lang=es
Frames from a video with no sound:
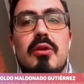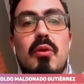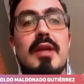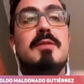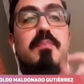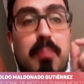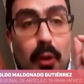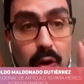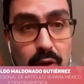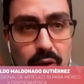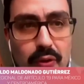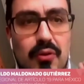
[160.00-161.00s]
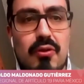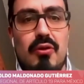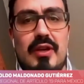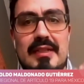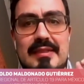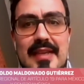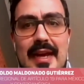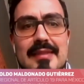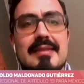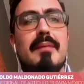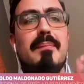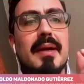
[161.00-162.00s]
No es poco lo que se
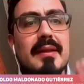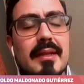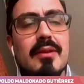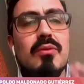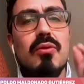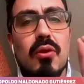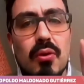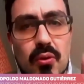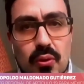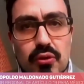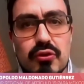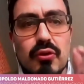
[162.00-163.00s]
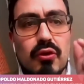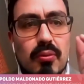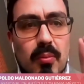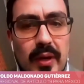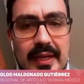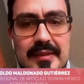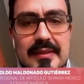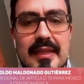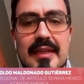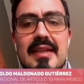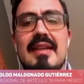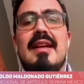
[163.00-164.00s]
hace a partir de un concurso como
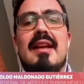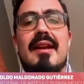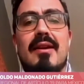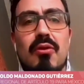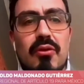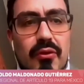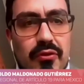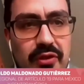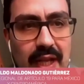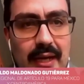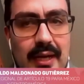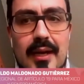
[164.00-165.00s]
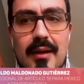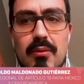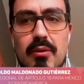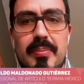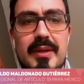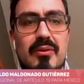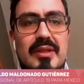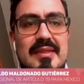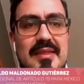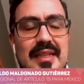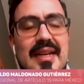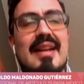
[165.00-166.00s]
este, reconocer la labor
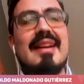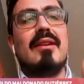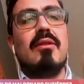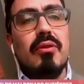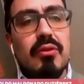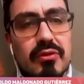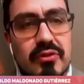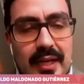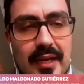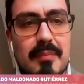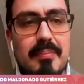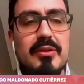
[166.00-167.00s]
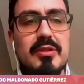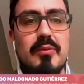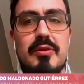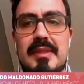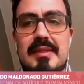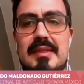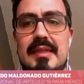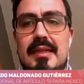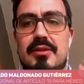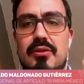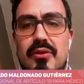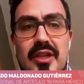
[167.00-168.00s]
periodística, reconocer el periodismo de
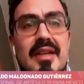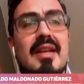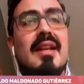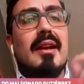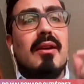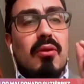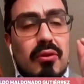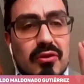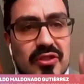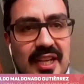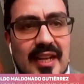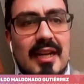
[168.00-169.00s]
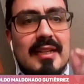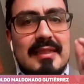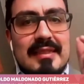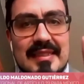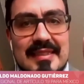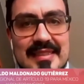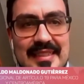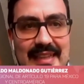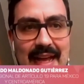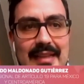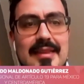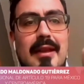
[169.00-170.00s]
investigación, reconocer la
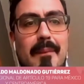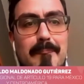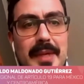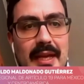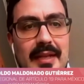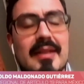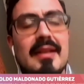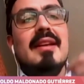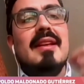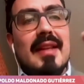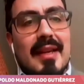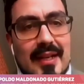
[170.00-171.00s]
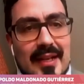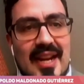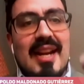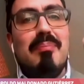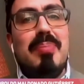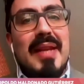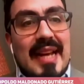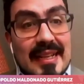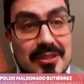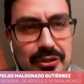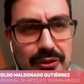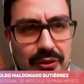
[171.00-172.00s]
necesidad también de generar
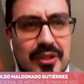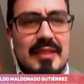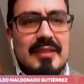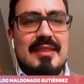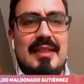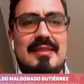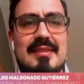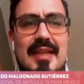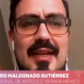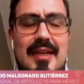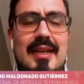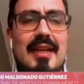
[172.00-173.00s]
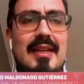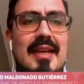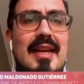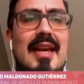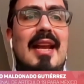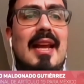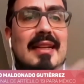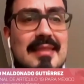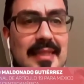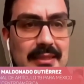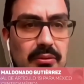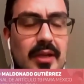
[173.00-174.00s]
aplicaciones que acerquen el
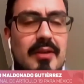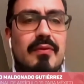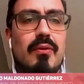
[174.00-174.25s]
acceso a la